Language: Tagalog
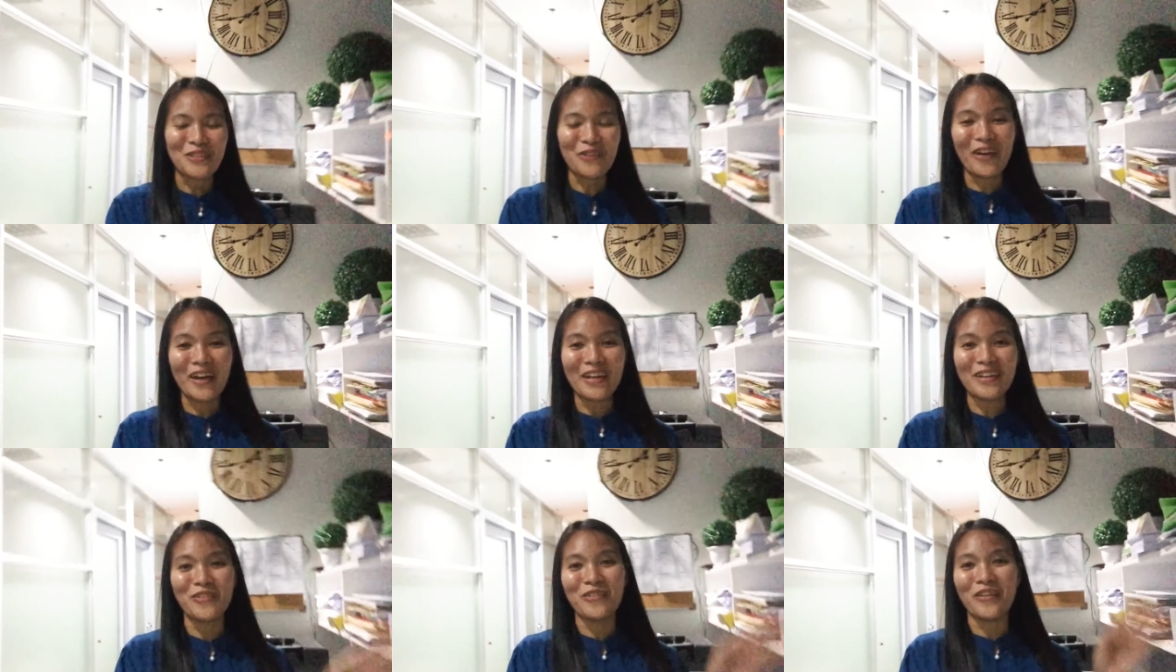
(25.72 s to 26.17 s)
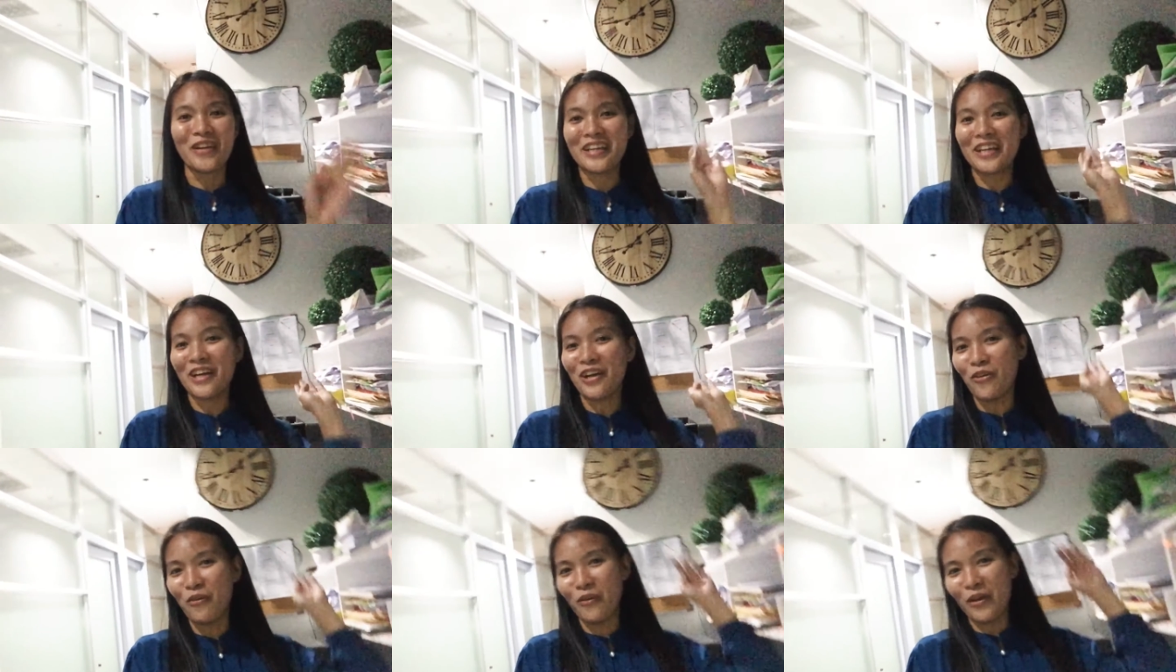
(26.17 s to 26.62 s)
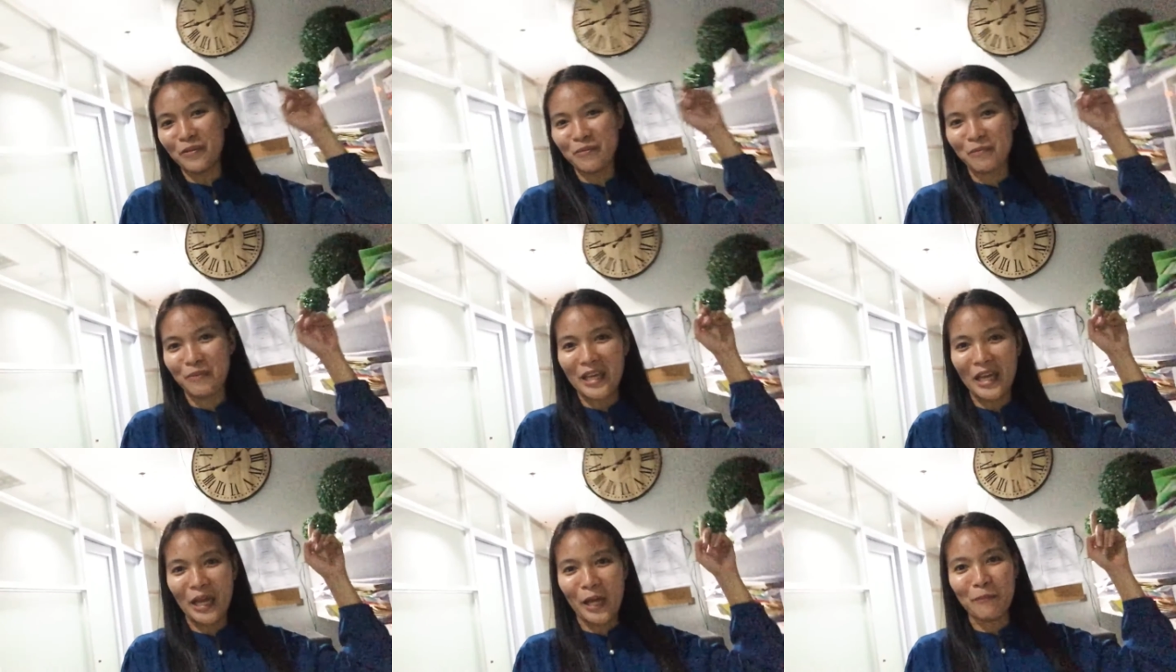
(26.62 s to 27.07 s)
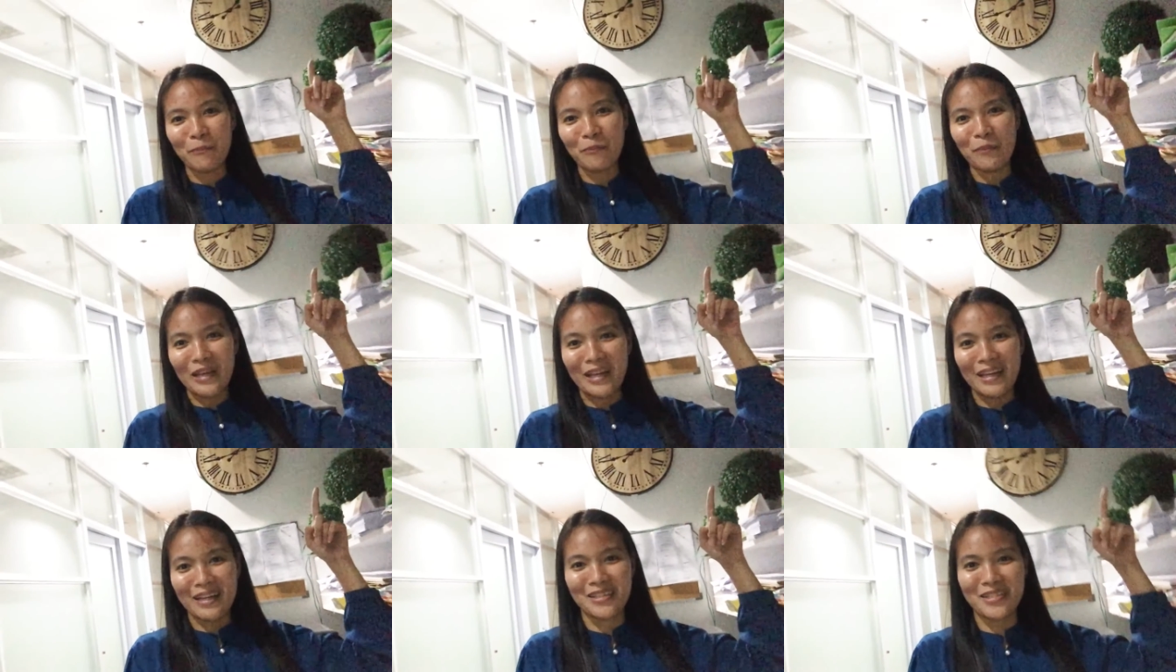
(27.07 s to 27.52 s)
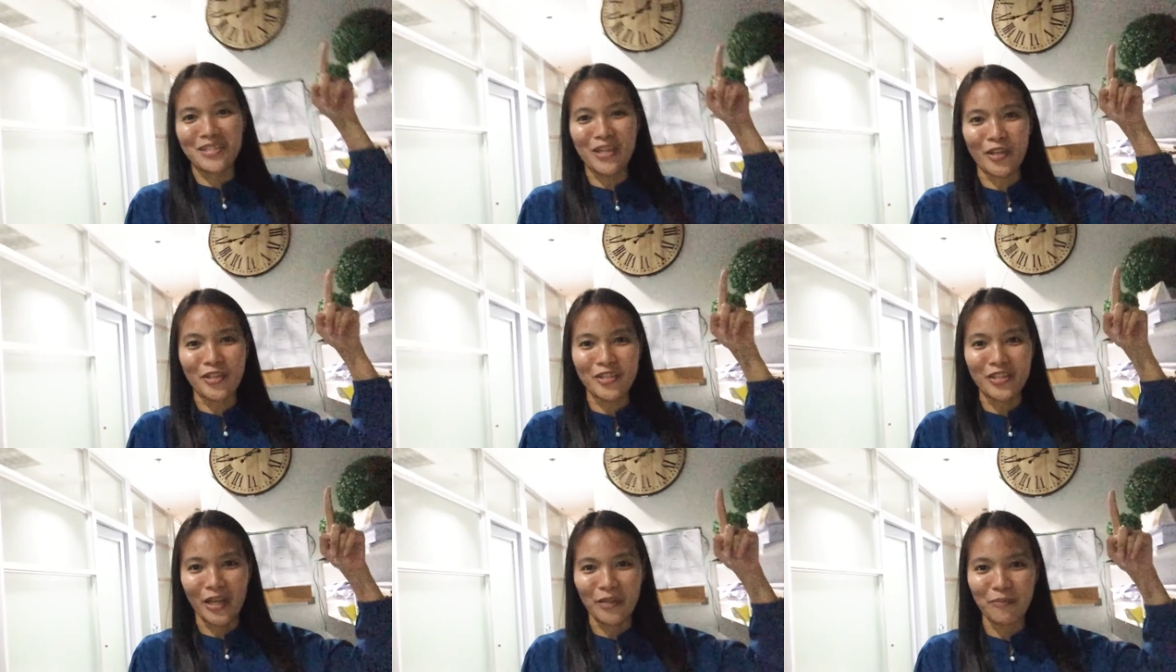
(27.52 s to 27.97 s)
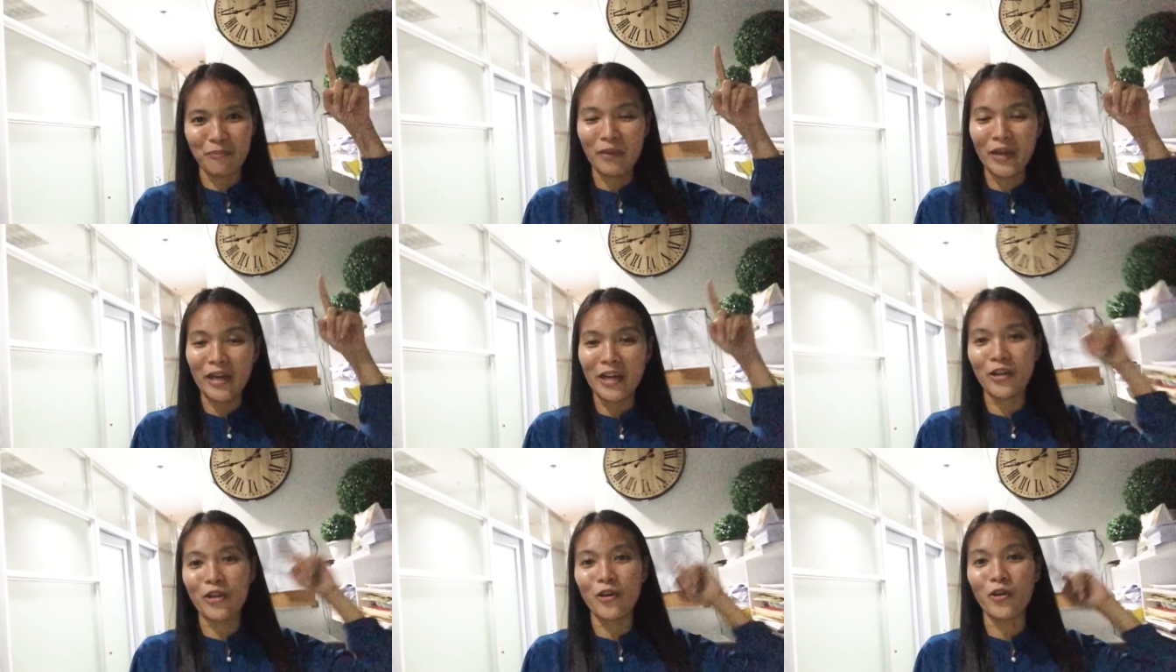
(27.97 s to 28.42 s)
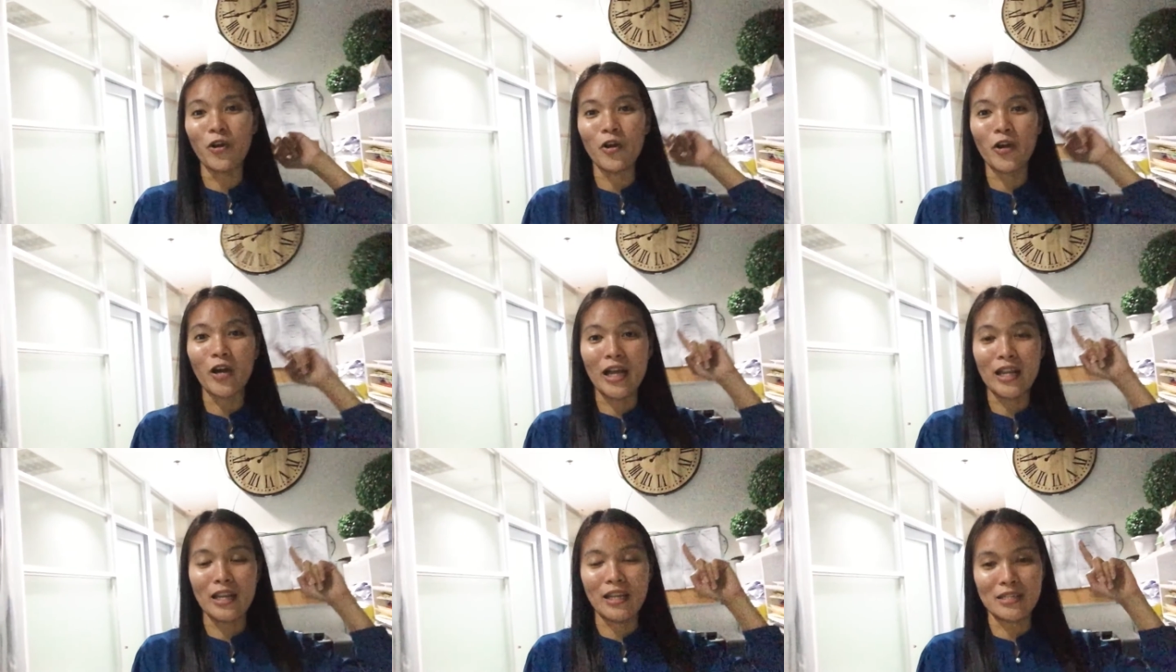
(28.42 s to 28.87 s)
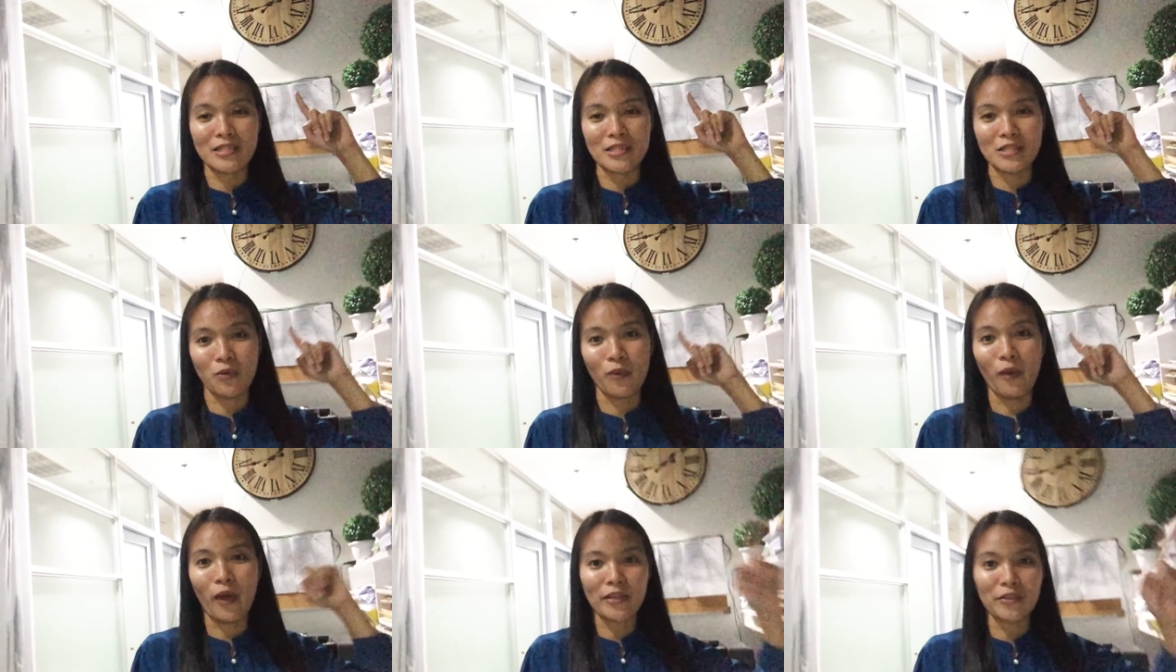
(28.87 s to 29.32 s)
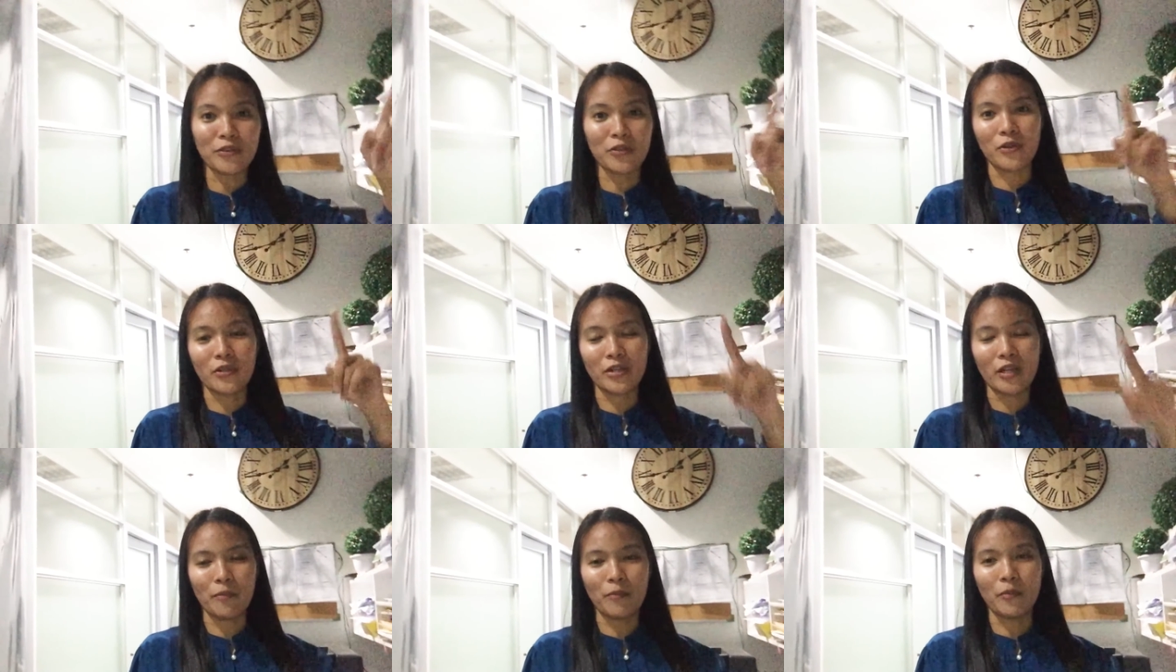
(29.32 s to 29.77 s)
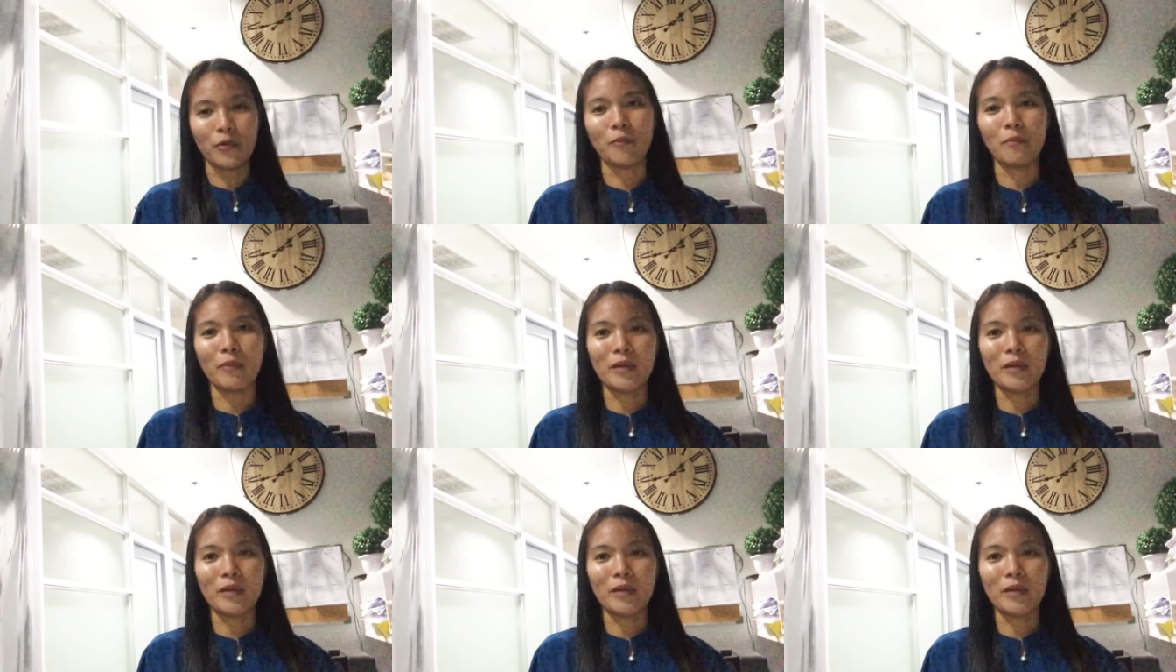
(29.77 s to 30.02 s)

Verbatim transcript: So anyway, naka 1pm pa lang siya dyan. Pero alas 4 na po.